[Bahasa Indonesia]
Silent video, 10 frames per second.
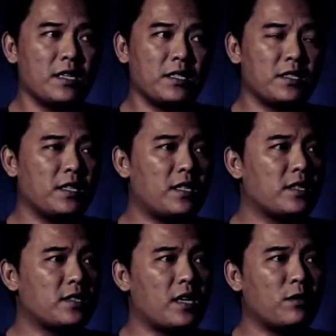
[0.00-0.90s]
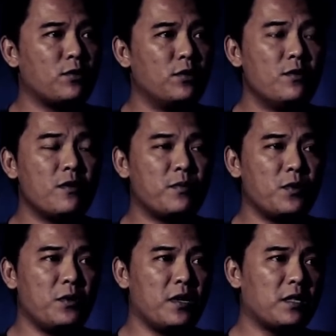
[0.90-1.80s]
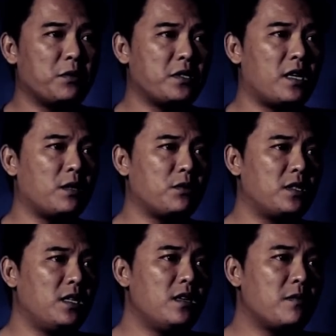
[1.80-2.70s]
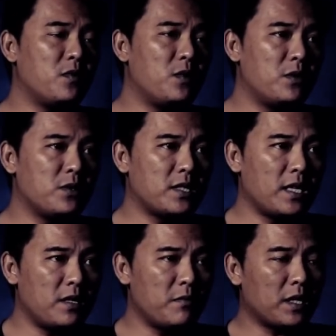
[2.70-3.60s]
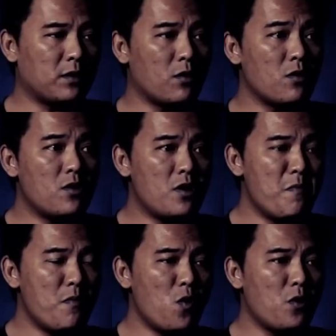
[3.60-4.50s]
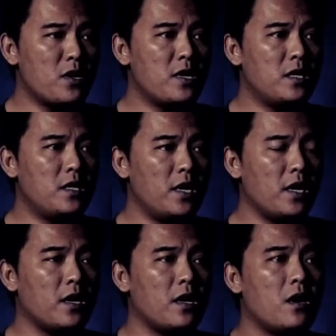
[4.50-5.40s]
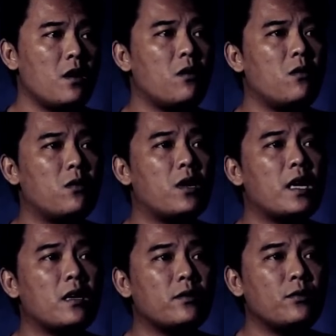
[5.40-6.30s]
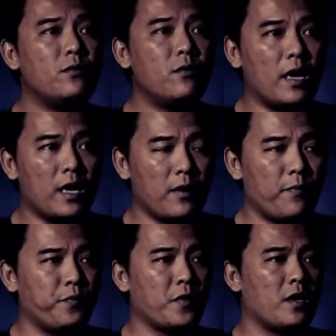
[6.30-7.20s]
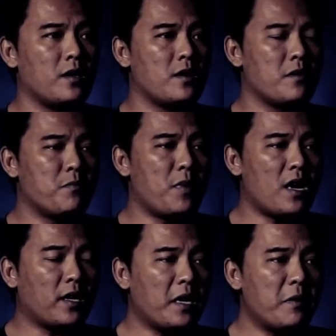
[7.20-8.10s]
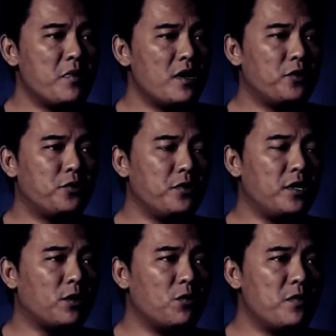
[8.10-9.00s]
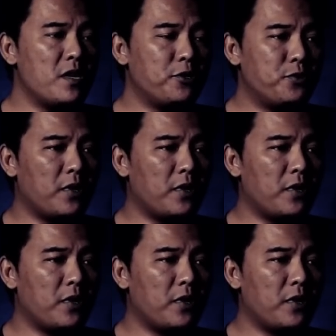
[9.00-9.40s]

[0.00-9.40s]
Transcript: sekitar 120 atau 130 cm. Gemuk, gede, orang tua pakai bajunya tuh baju